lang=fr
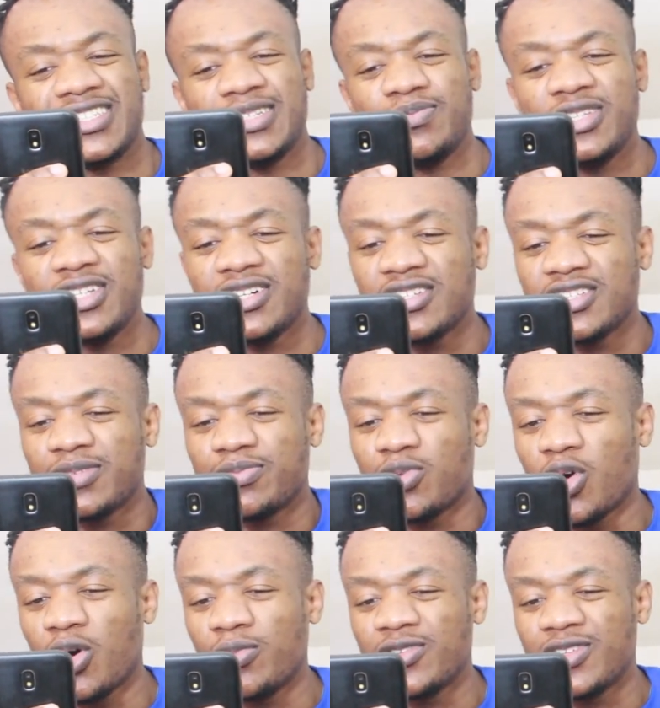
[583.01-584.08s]
c'est bien, c'est
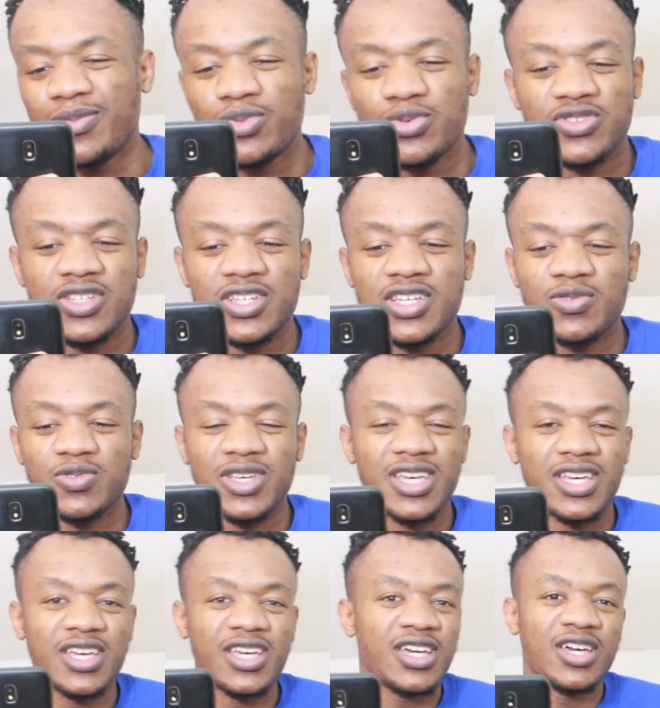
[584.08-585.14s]
propre, c'est posé, on
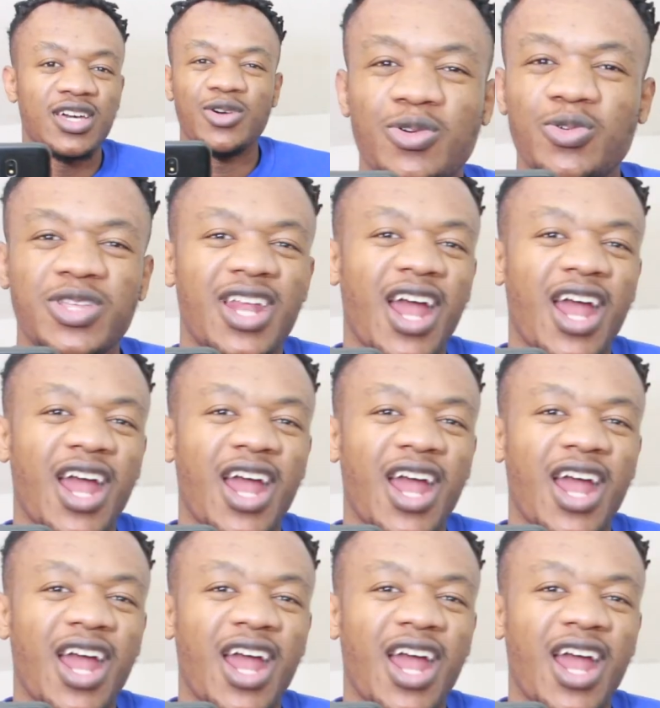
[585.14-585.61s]
est, on est